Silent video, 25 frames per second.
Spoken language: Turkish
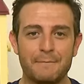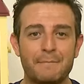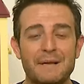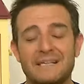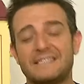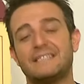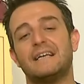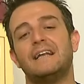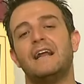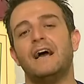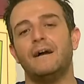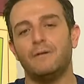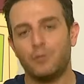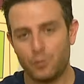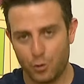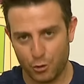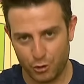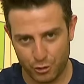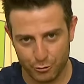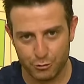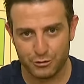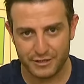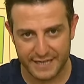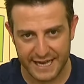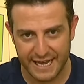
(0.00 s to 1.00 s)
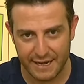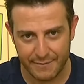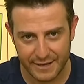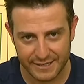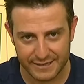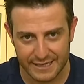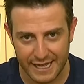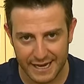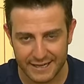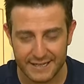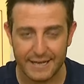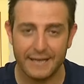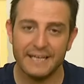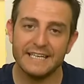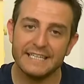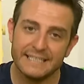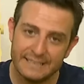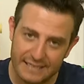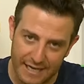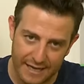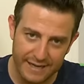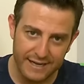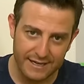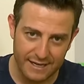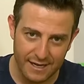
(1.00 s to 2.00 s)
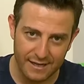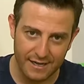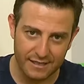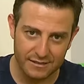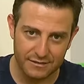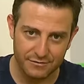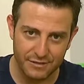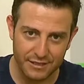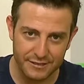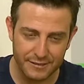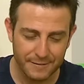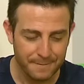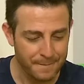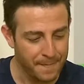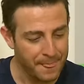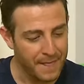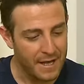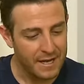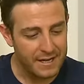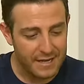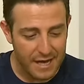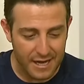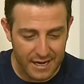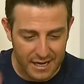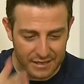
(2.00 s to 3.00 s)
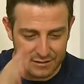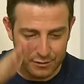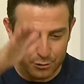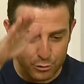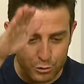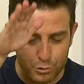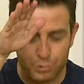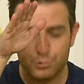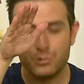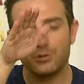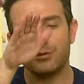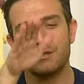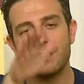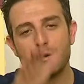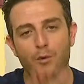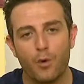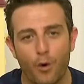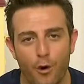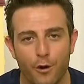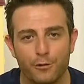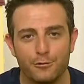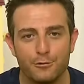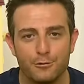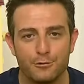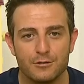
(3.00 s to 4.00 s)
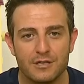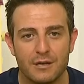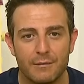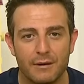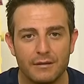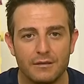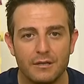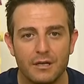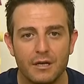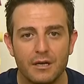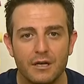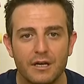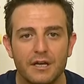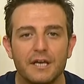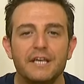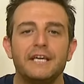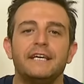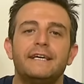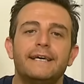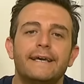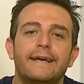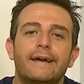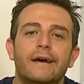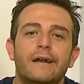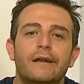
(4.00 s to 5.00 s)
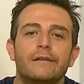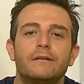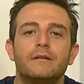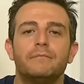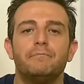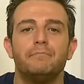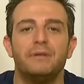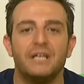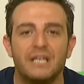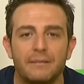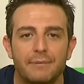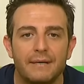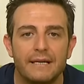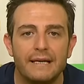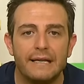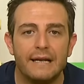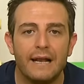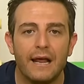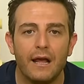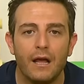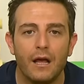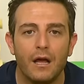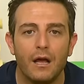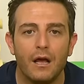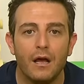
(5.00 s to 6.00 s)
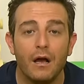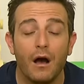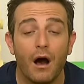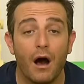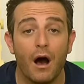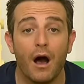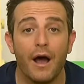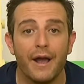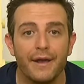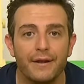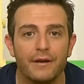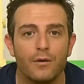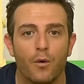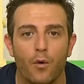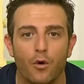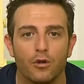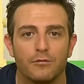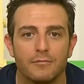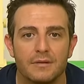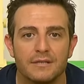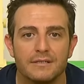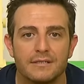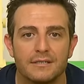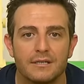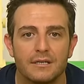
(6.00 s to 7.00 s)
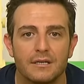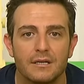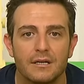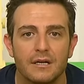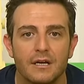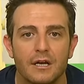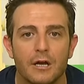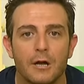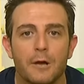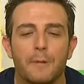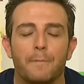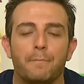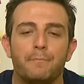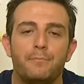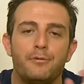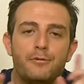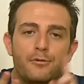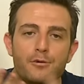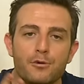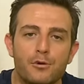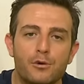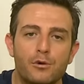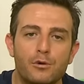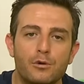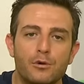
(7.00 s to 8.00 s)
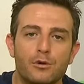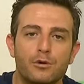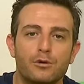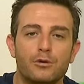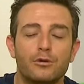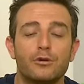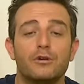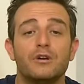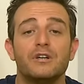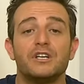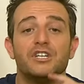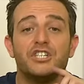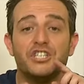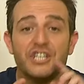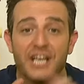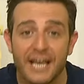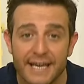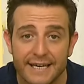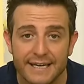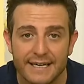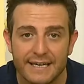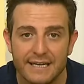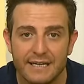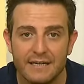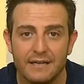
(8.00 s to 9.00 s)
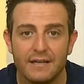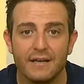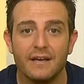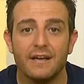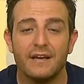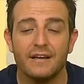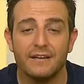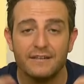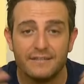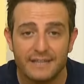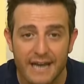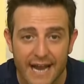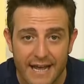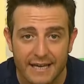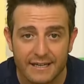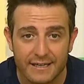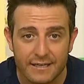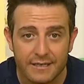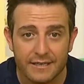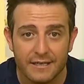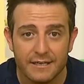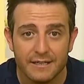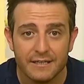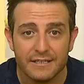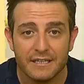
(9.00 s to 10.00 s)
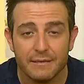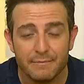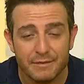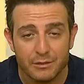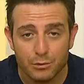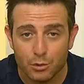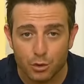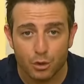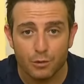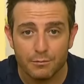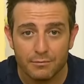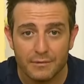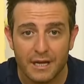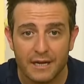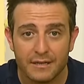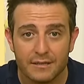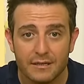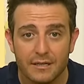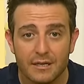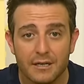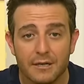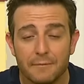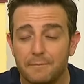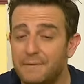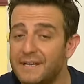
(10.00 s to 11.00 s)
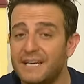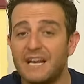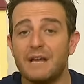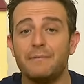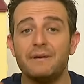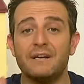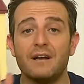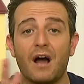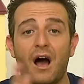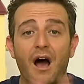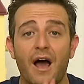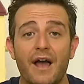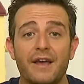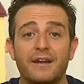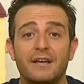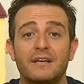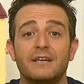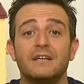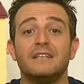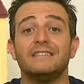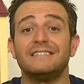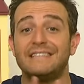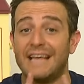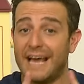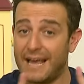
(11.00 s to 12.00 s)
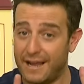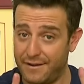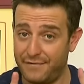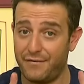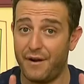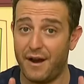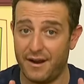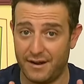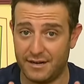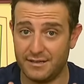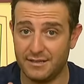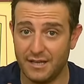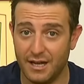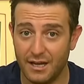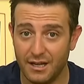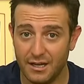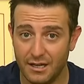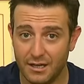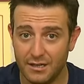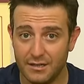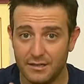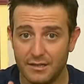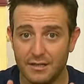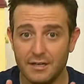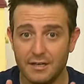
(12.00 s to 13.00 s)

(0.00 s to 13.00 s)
mesela konumuz kelebekler ya iki tane kanat var. Kanadı üst üste koyduğun zaman iki kanadın birbiriyle aynı olması. Büyüklük, şekil, renk gibi durumlar birebir aynı tek farkla.